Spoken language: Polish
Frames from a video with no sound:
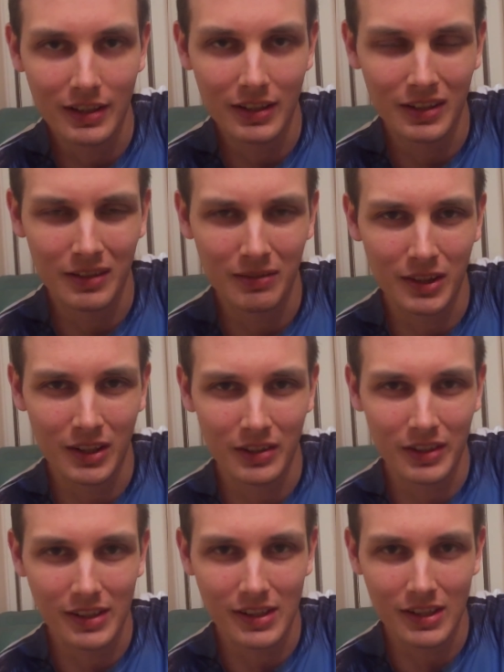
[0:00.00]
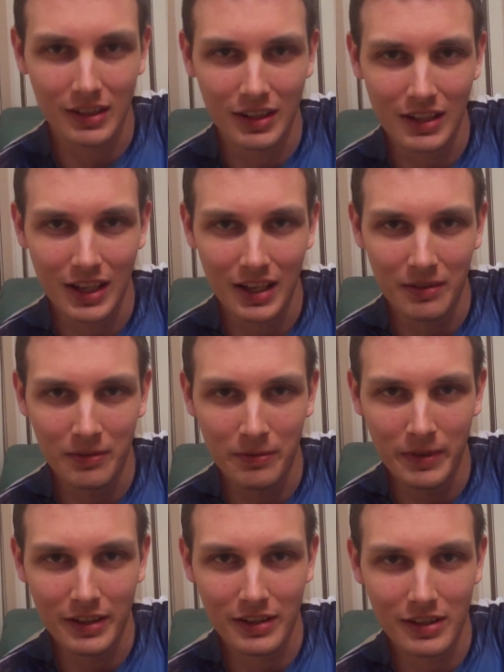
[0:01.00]
e, to jest
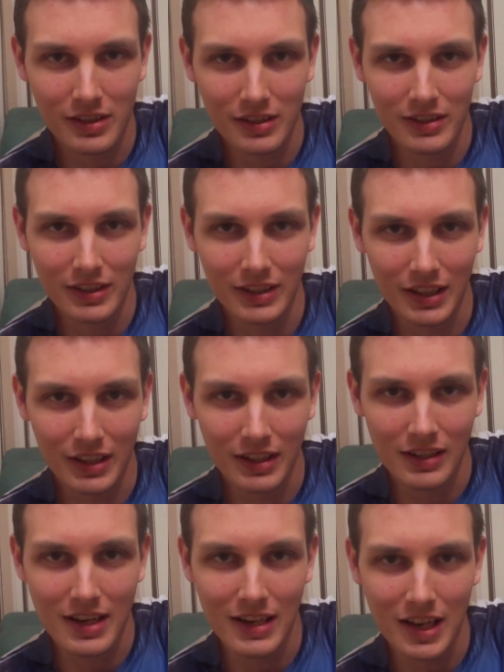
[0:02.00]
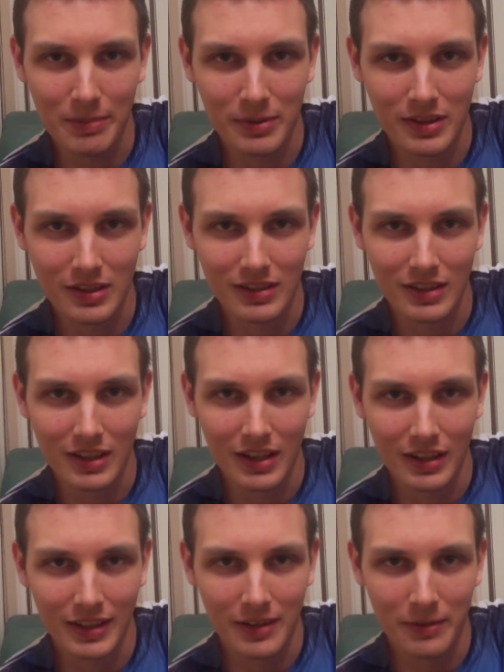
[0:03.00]
największy i taki najlepszy,
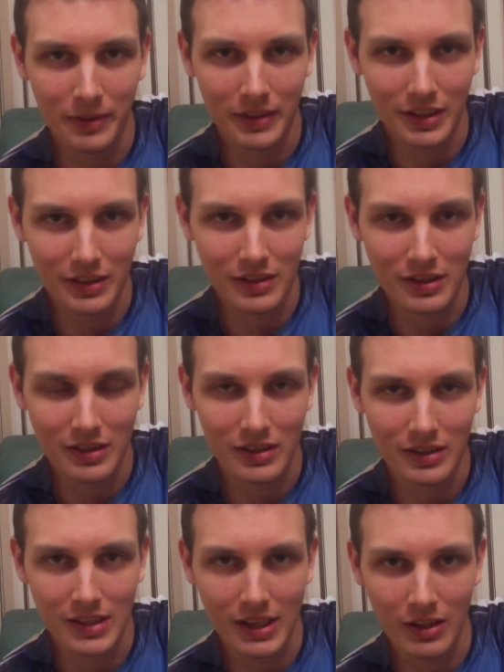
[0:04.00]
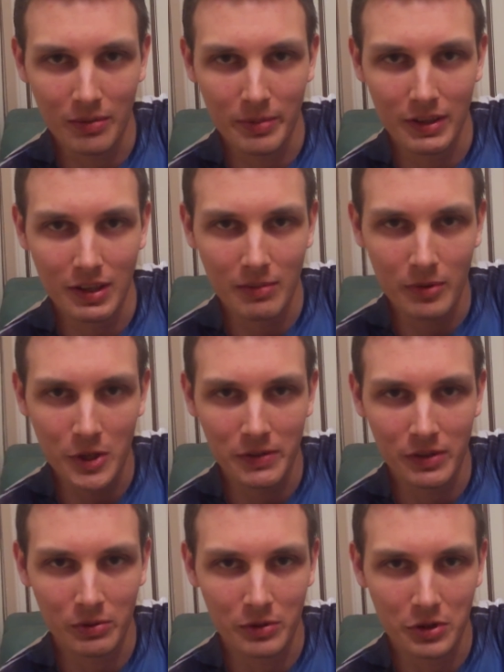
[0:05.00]
najfajniejszy zarobek i
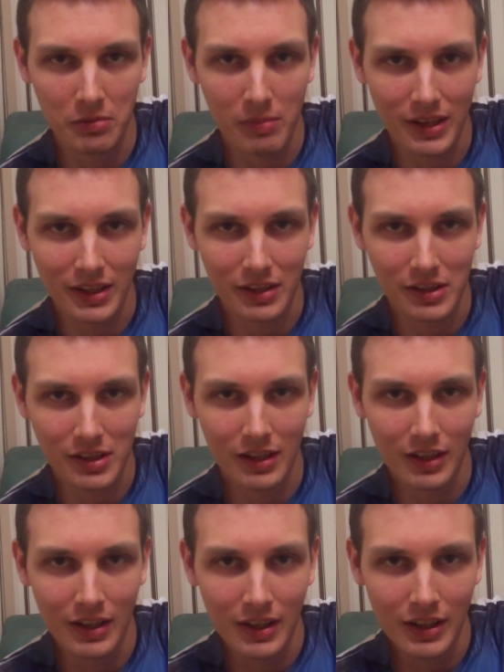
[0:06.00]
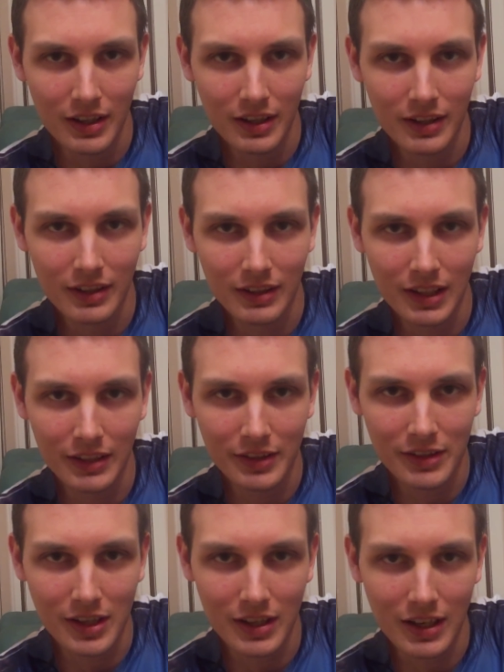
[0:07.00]
możliwość utrzymania się e, dla
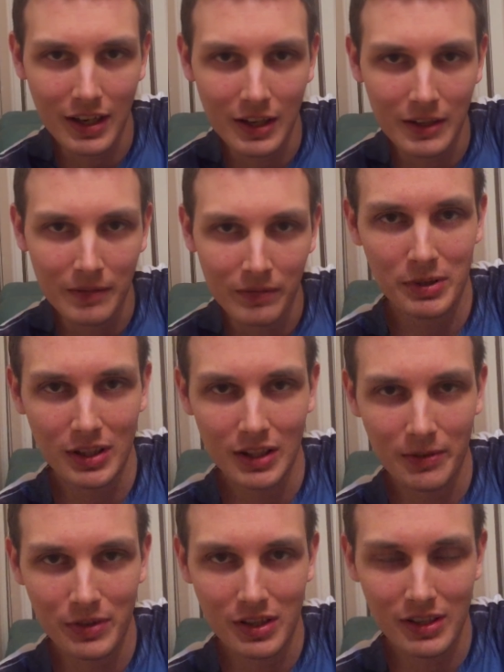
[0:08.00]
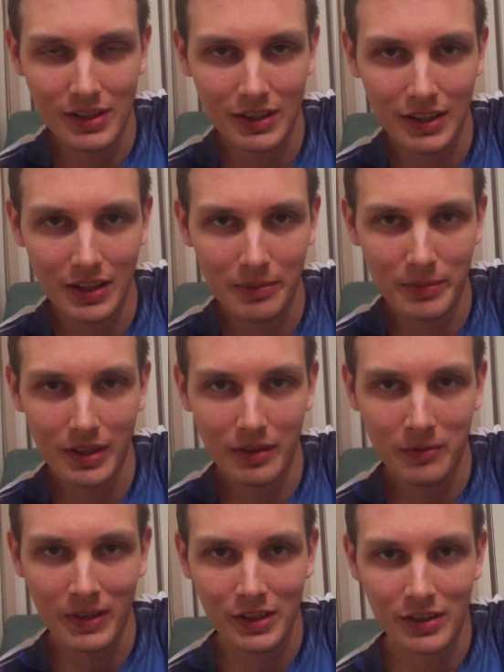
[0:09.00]
DJ-a. Przede wszystkim
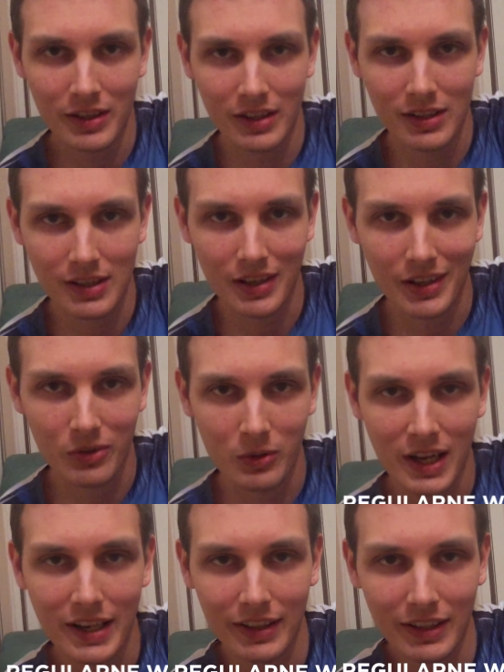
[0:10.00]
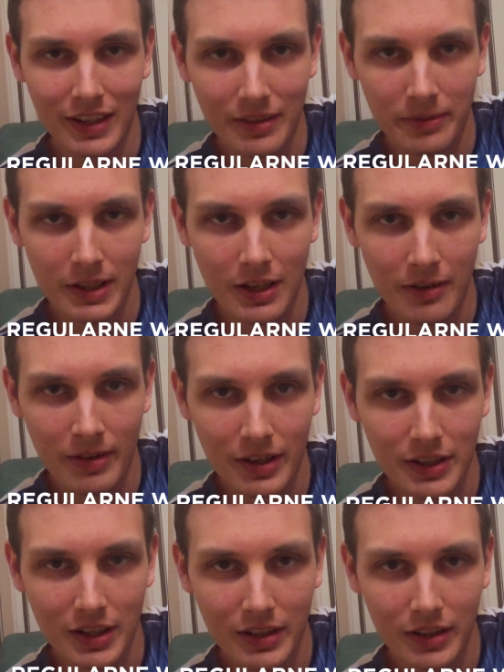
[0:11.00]
ważne jest regularne
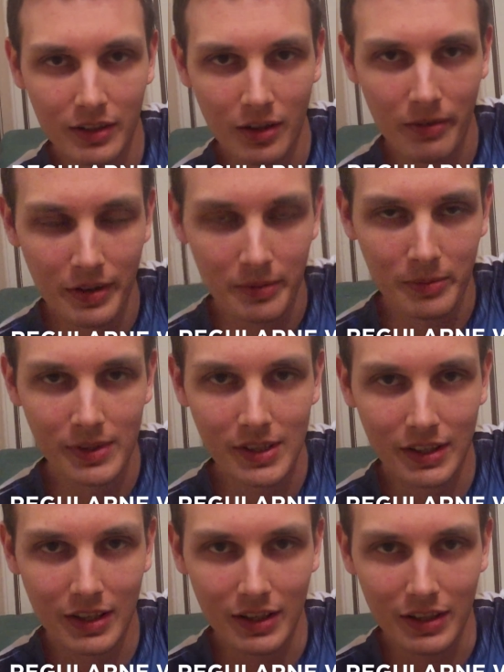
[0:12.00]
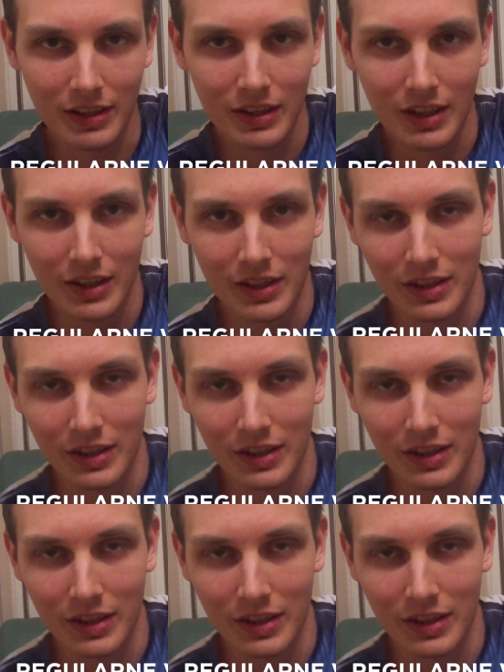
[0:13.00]
wydawanie nowej muzyki,